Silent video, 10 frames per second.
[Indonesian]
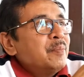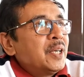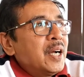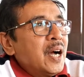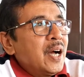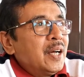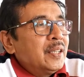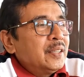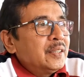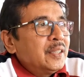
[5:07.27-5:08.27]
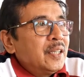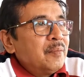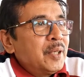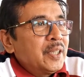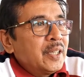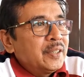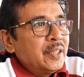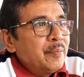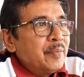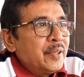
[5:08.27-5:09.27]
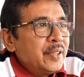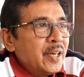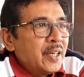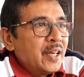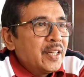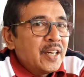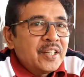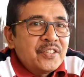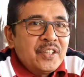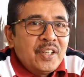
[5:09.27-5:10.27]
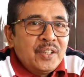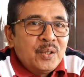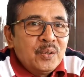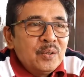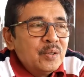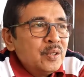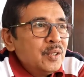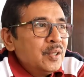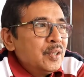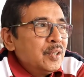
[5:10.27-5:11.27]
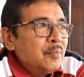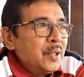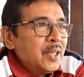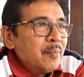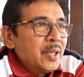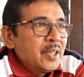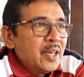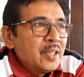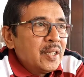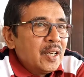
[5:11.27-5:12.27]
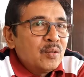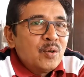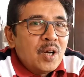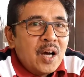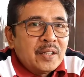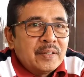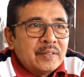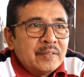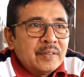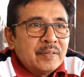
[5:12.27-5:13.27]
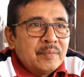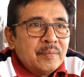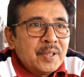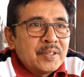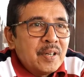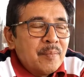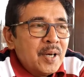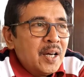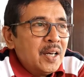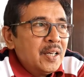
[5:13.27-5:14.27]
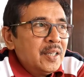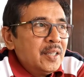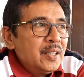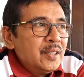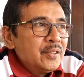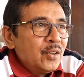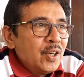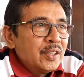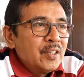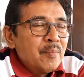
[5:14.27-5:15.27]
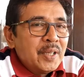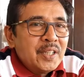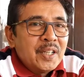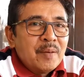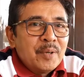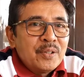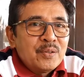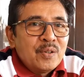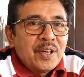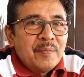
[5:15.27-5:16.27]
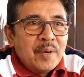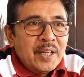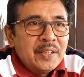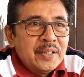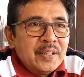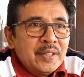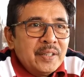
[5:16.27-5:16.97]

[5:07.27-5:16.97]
di Mekah, Ahmad Khatib yang anak kecil itu menamatkan Al-Quran bersama seorang temannya namanya Sulaiman